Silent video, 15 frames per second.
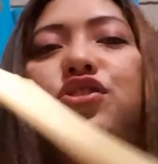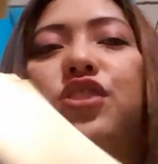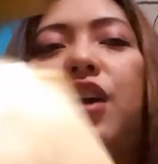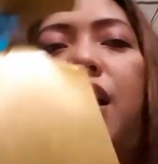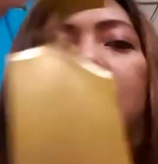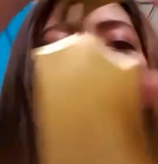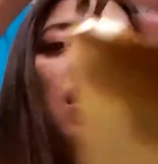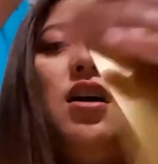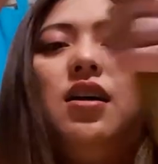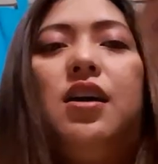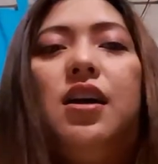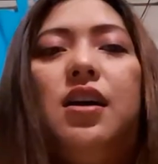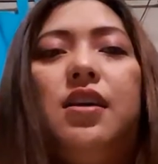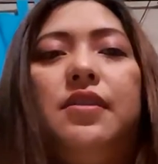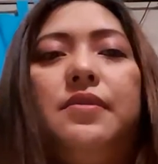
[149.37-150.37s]
siya.
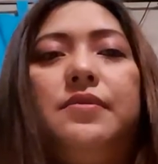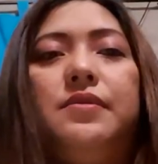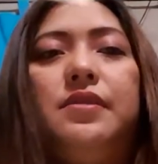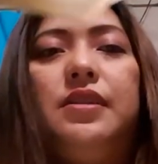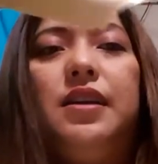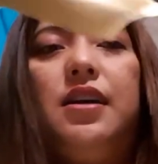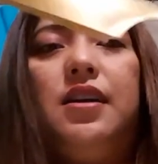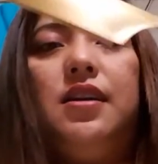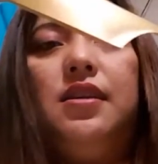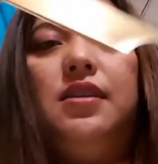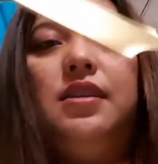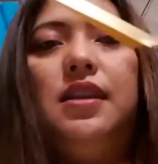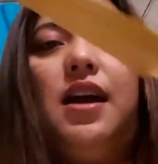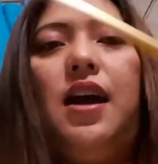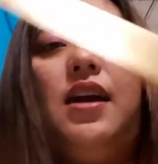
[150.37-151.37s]
Yan.
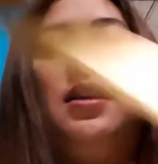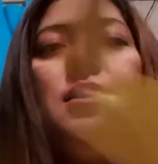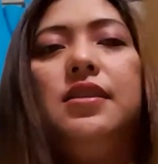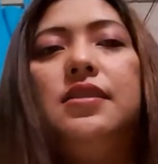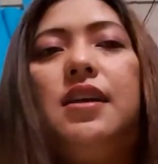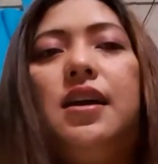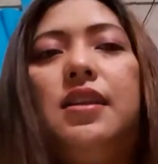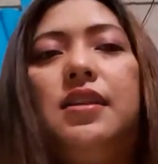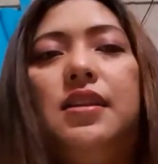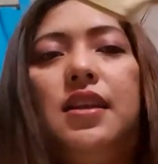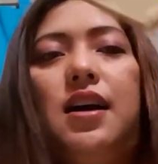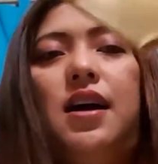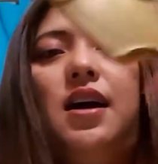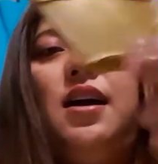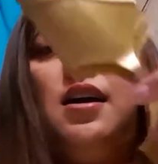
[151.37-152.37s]
Hilahin lang natin
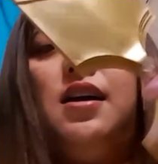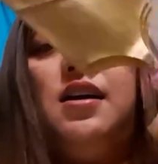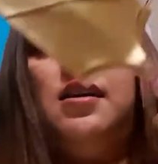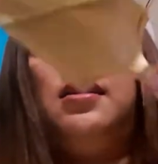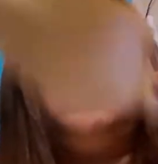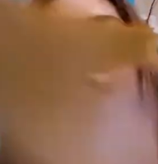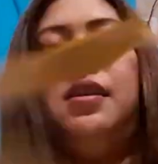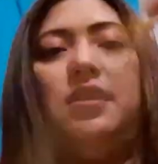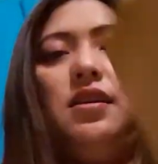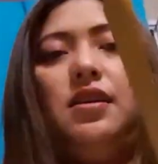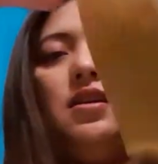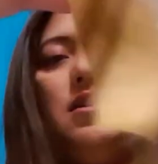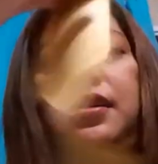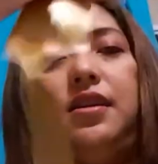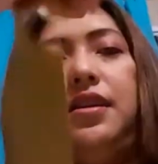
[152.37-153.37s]
lahat.
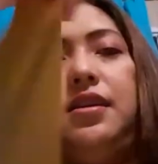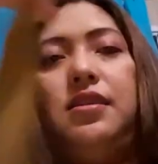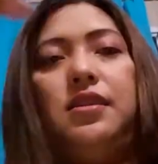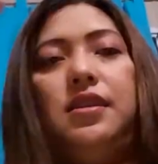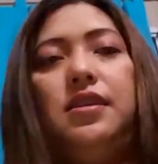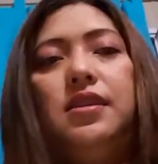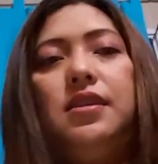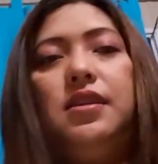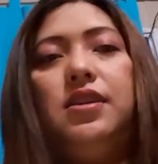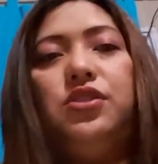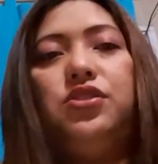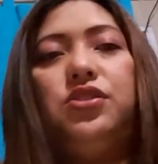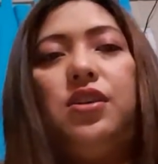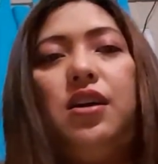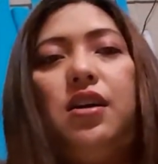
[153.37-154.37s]
Ayan. Ganyan lang
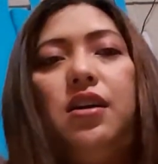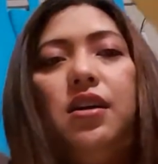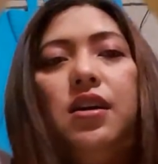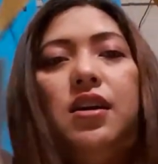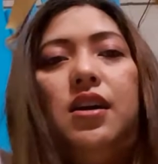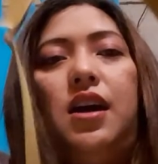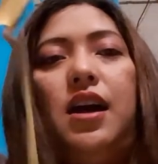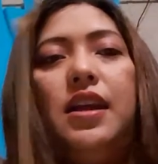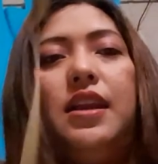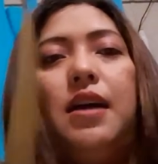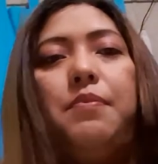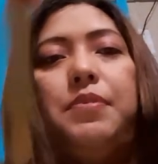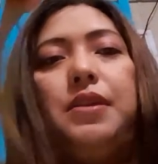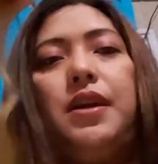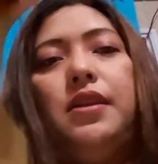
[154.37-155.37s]
siya.
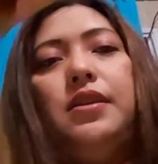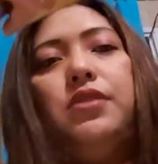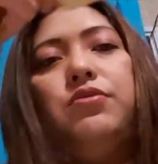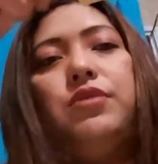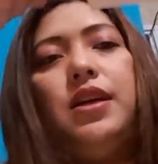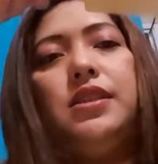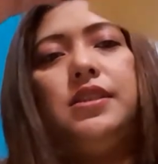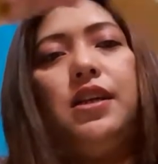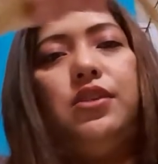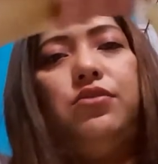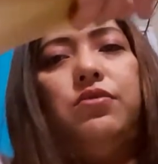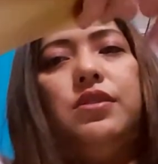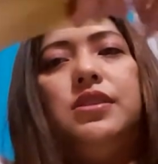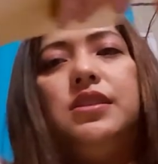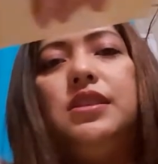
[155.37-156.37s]
Hanapin natin kung nasaan
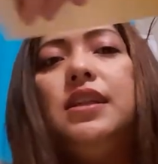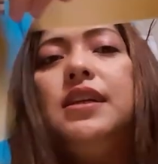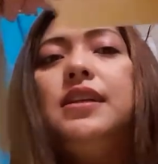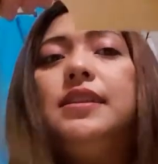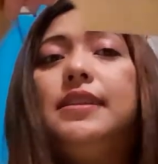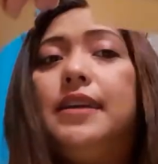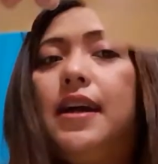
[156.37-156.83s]
yung string